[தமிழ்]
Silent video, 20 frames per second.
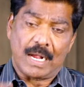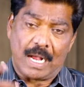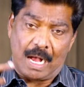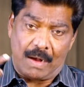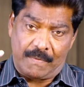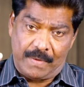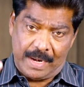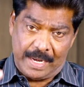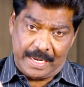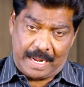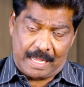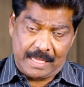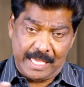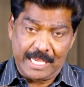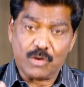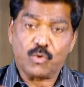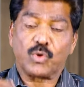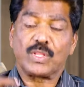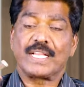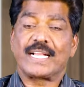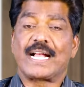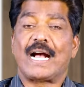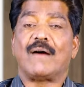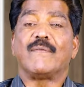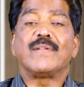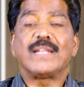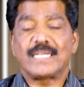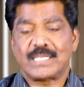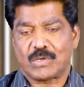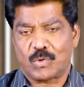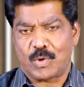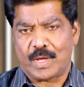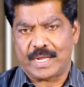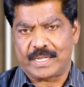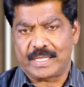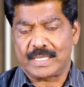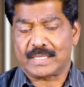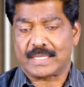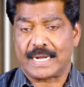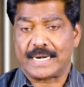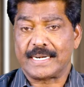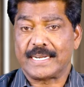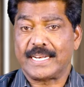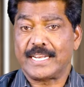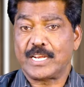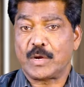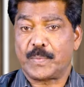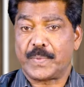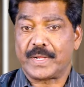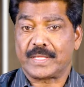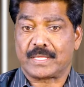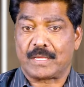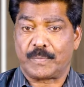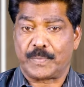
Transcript: கவலை அதை குறித்து கவலையற்றவளாக இருந்தால் தண்டனைக்கு எப்படி